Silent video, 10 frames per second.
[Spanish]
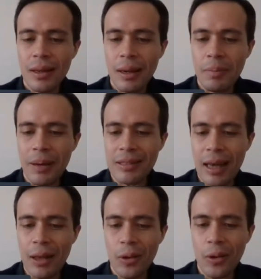El
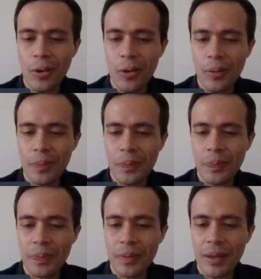pasado
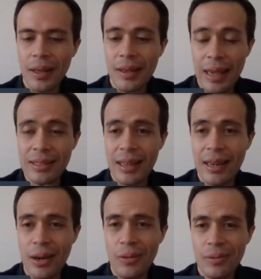10 de
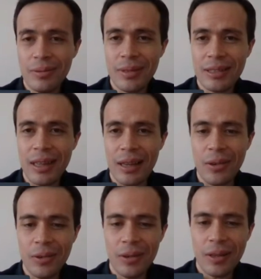enero de este
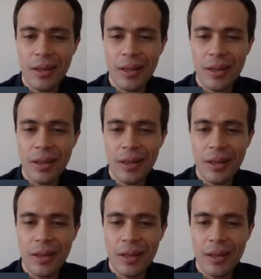año,